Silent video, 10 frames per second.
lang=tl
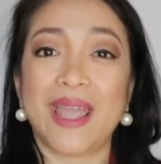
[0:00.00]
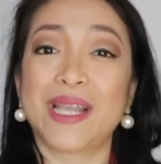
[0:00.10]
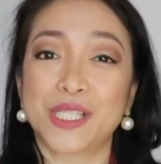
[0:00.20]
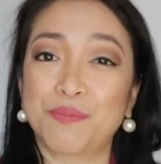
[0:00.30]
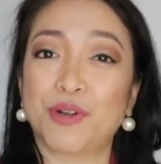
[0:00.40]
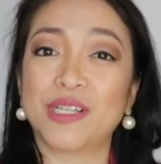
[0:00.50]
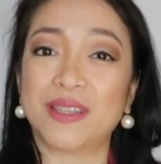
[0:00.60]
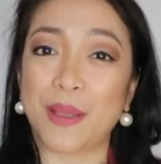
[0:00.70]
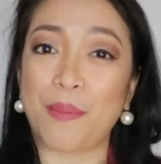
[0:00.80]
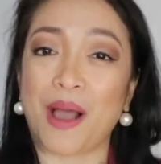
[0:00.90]

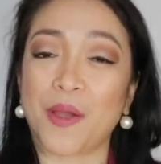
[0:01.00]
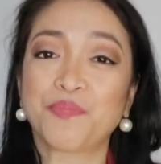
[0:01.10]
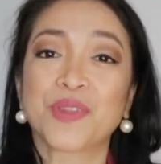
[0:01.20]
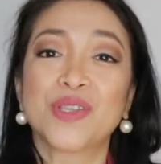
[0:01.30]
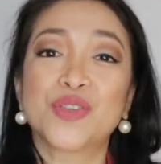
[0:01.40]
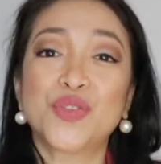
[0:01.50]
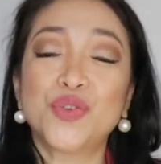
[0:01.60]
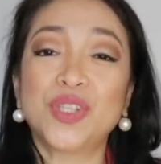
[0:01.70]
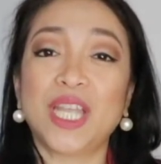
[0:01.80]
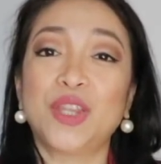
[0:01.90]
Expert, diba? So,
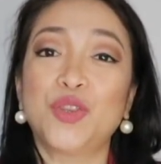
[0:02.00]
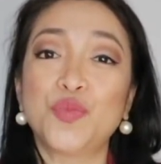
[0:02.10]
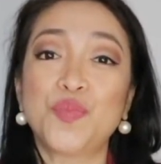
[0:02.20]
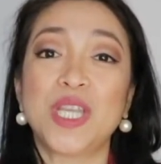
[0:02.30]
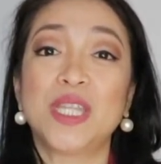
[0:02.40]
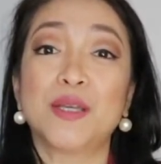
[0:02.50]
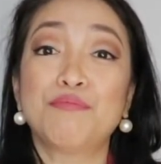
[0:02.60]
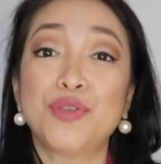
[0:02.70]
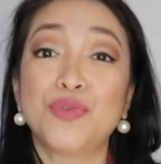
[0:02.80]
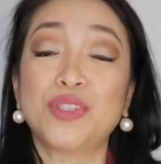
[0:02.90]
you need to be the
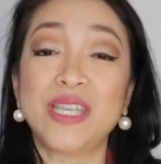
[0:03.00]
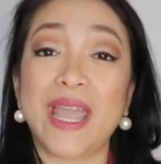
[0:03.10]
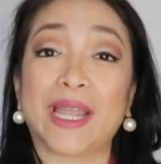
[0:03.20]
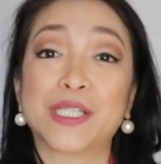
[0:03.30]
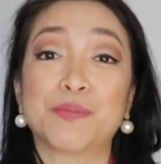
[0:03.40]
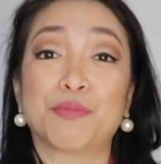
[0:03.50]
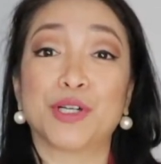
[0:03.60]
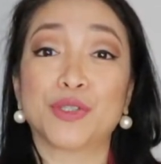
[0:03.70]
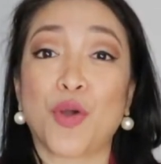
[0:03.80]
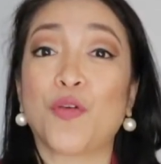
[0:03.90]
beauty
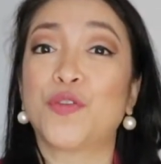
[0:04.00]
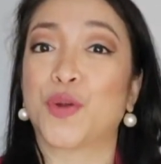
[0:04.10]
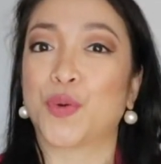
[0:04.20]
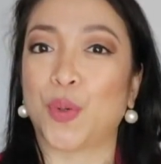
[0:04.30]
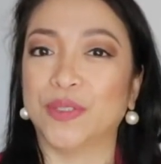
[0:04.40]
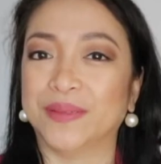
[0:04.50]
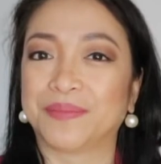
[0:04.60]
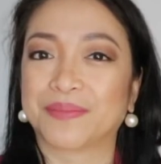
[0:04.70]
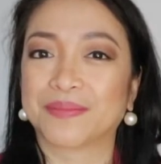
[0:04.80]
expert of your own.